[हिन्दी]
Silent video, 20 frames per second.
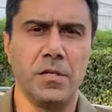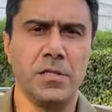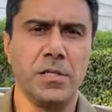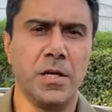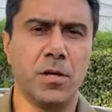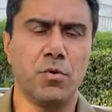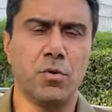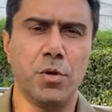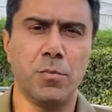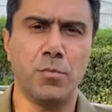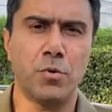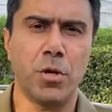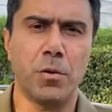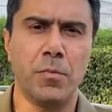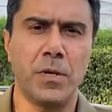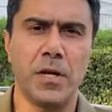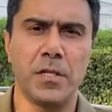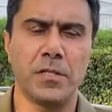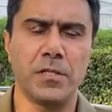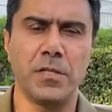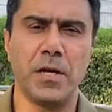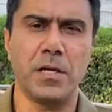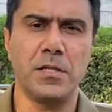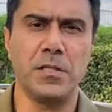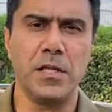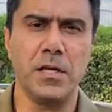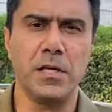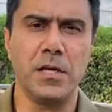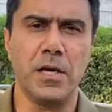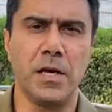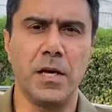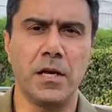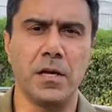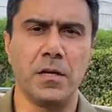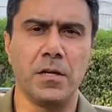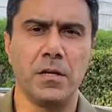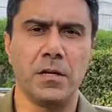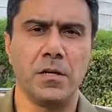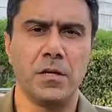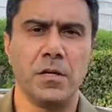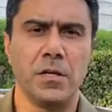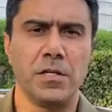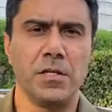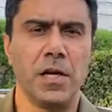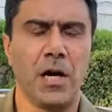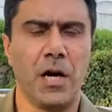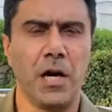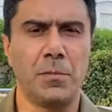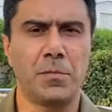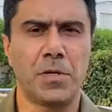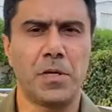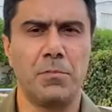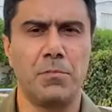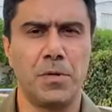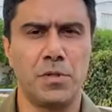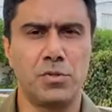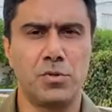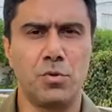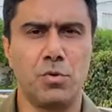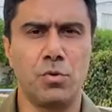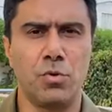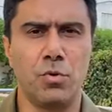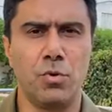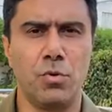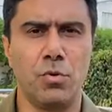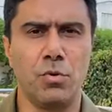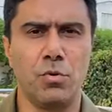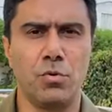ये कोई पुरमन एहतजाज नहीं है या आपके बच्चों को